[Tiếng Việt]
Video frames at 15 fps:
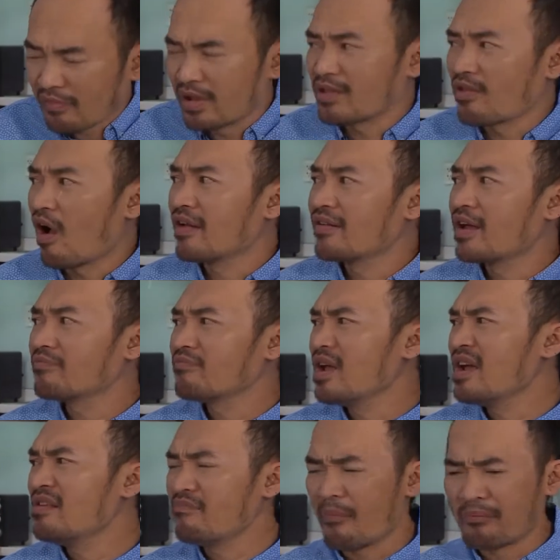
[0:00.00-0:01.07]
Điện thoại anh hết
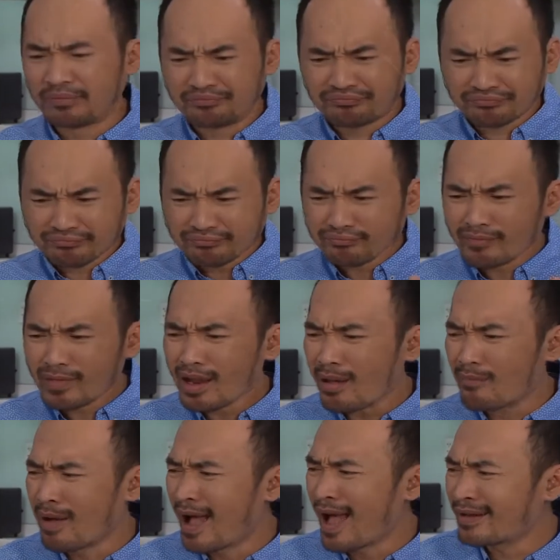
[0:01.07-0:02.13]
pin.
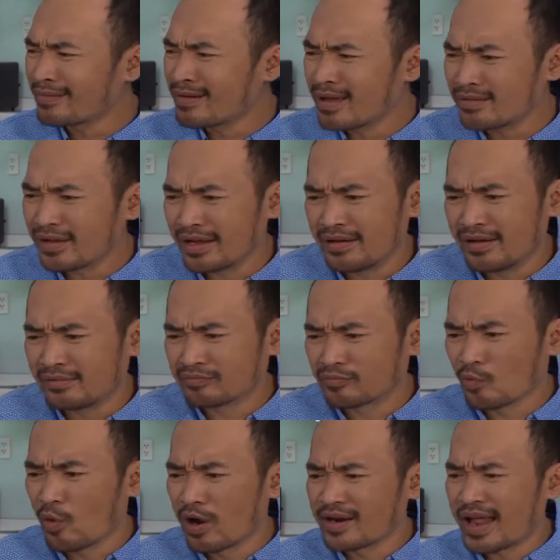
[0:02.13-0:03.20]
Mà anh á thì
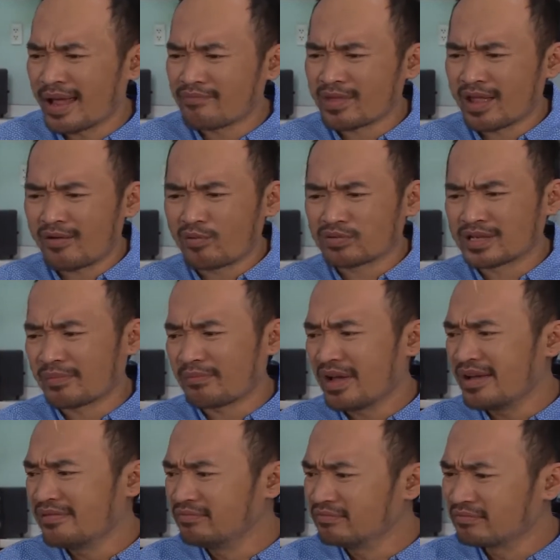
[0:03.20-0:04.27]
bên em theo cục sạc
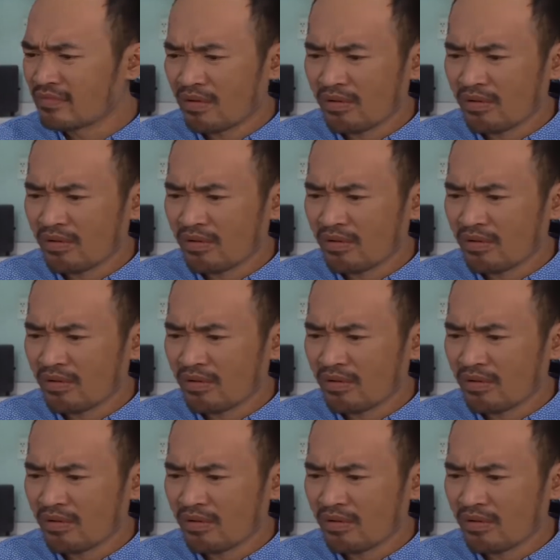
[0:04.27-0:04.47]
pin.